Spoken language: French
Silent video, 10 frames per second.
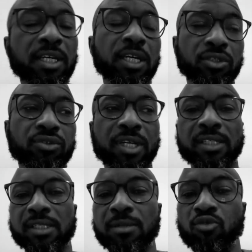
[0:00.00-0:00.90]
Jusqu'à
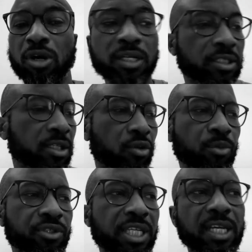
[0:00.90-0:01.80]
six mois, j'ai
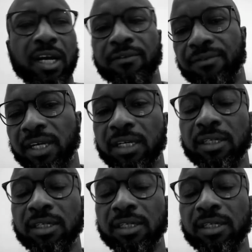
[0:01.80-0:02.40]
commencé à faire